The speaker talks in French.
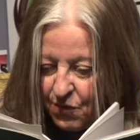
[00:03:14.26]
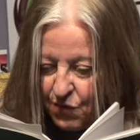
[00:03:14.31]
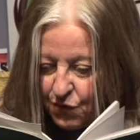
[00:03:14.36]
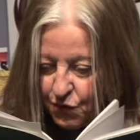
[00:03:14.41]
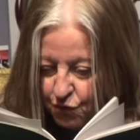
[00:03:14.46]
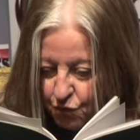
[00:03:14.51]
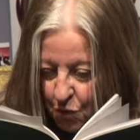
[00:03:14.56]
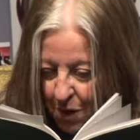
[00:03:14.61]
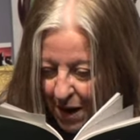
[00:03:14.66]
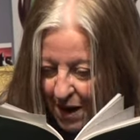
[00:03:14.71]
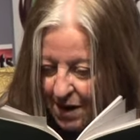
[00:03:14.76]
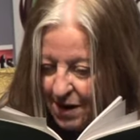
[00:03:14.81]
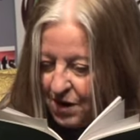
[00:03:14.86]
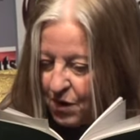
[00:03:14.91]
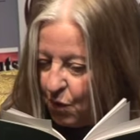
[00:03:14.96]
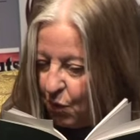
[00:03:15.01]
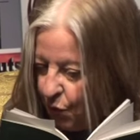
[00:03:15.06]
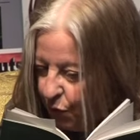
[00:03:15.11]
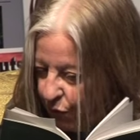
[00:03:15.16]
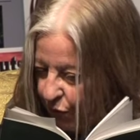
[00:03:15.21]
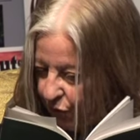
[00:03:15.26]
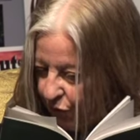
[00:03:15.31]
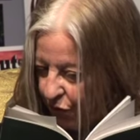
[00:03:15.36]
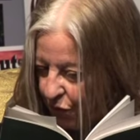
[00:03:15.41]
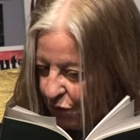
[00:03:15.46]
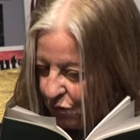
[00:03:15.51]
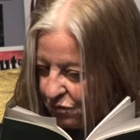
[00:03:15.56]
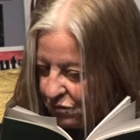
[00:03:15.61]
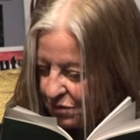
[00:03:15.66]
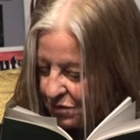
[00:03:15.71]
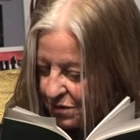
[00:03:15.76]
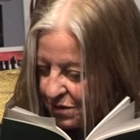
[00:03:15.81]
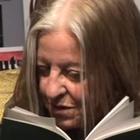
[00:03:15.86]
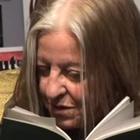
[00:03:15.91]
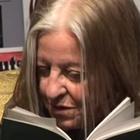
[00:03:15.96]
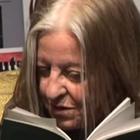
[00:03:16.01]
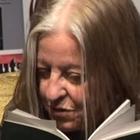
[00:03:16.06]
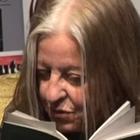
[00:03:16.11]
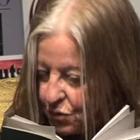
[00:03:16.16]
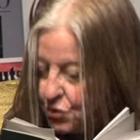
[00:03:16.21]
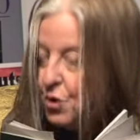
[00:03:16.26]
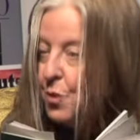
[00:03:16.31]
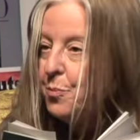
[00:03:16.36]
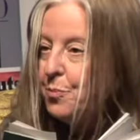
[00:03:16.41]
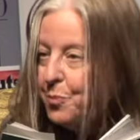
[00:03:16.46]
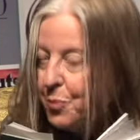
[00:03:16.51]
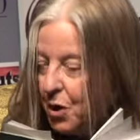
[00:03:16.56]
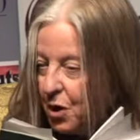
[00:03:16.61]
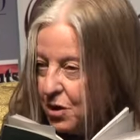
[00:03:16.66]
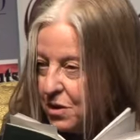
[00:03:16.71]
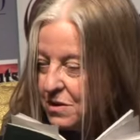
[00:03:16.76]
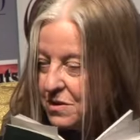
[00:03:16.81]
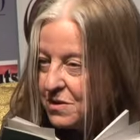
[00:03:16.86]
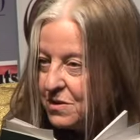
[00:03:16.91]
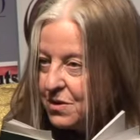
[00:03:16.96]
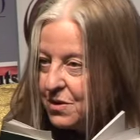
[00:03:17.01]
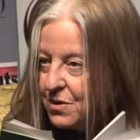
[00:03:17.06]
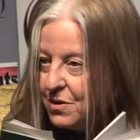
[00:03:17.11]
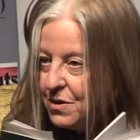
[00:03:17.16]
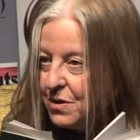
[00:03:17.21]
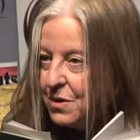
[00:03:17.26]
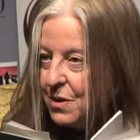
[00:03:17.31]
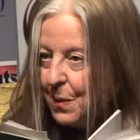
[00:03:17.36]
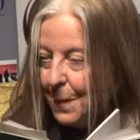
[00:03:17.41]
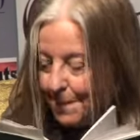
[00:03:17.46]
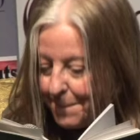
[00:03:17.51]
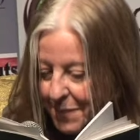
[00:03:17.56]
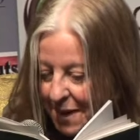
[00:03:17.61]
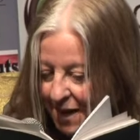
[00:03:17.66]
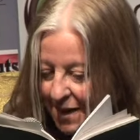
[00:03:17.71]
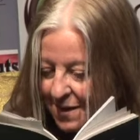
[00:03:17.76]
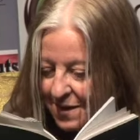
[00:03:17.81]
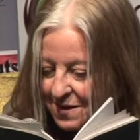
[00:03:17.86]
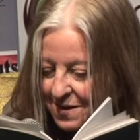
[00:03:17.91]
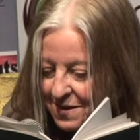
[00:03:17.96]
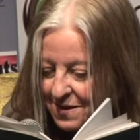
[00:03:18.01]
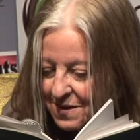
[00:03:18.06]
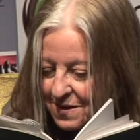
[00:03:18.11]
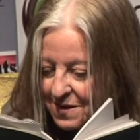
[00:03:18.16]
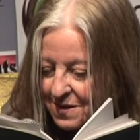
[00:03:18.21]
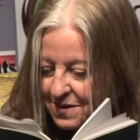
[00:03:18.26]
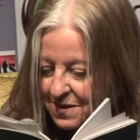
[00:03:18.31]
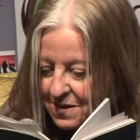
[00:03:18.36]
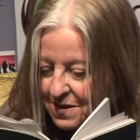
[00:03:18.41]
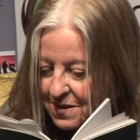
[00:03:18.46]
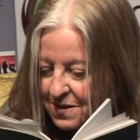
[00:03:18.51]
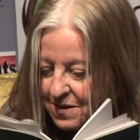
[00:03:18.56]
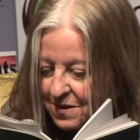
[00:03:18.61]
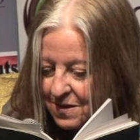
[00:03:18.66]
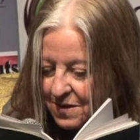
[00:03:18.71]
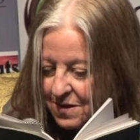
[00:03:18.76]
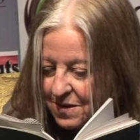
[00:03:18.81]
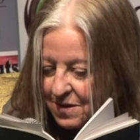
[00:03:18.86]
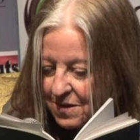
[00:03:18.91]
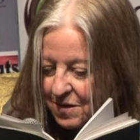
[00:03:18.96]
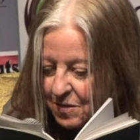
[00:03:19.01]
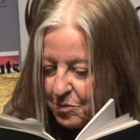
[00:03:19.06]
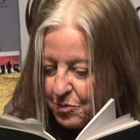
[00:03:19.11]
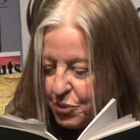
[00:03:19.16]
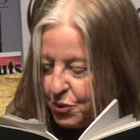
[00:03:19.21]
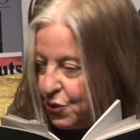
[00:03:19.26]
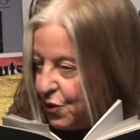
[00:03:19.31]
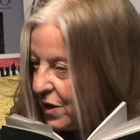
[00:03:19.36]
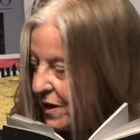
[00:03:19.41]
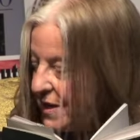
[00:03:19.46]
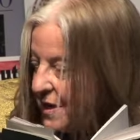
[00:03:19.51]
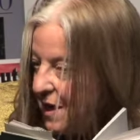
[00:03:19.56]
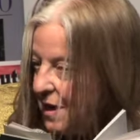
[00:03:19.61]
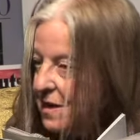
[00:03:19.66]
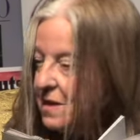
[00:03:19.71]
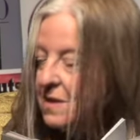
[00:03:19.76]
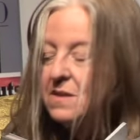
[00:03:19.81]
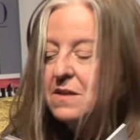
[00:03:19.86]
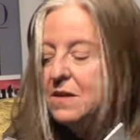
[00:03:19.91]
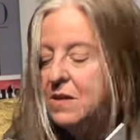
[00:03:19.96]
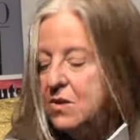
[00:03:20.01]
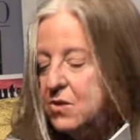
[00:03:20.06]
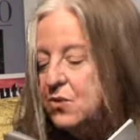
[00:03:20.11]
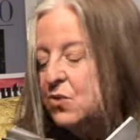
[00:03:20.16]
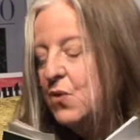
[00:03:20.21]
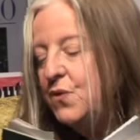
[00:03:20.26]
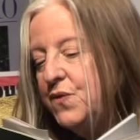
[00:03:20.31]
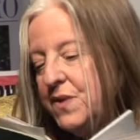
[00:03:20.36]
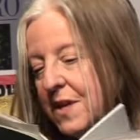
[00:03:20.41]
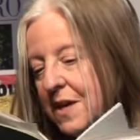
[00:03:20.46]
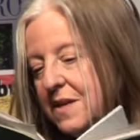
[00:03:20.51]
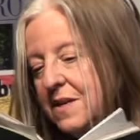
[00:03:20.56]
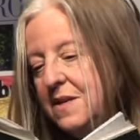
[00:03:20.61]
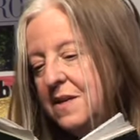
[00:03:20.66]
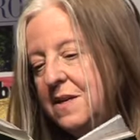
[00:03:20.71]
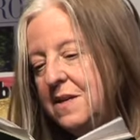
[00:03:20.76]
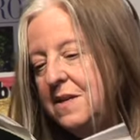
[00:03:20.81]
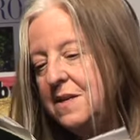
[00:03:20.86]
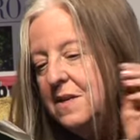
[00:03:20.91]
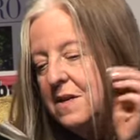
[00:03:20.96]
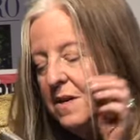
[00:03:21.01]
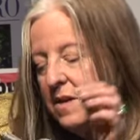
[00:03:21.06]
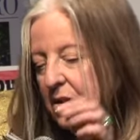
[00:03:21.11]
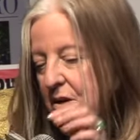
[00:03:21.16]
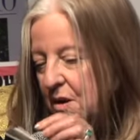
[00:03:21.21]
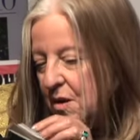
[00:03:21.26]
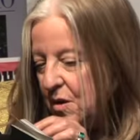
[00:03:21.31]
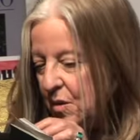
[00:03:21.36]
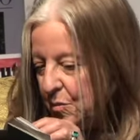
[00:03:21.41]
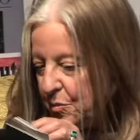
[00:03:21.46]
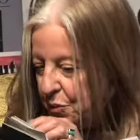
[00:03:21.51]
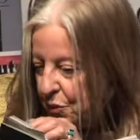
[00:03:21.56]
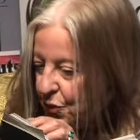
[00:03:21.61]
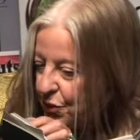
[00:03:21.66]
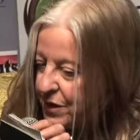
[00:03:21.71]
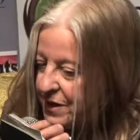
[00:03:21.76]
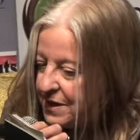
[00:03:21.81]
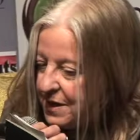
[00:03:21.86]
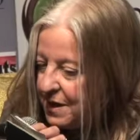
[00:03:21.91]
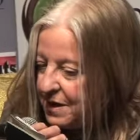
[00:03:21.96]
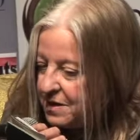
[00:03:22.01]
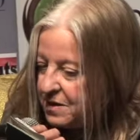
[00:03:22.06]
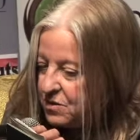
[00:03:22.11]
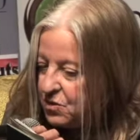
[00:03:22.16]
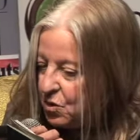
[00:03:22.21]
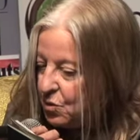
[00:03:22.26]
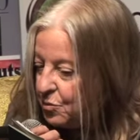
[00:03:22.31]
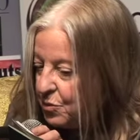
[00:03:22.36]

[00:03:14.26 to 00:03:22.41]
Voit au fond une porte bas plus rien ne vieillit, plus rien ne